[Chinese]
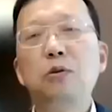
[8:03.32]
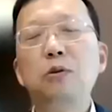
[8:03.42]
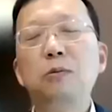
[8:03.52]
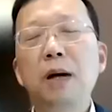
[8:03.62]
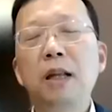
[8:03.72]
后春
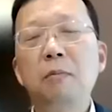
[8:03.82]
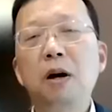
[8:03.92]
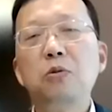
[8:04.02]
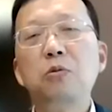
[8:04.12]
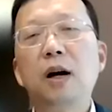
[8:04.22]
笋般的
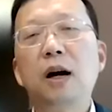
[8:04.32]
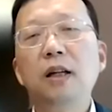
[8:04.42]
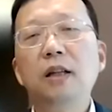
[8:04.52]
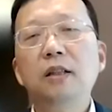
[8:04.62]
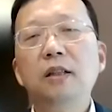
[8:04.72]
冒出啊，
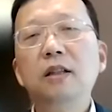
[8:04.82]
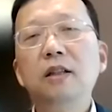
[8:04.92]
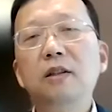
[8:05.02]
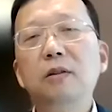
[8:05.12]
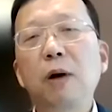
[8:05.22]
这个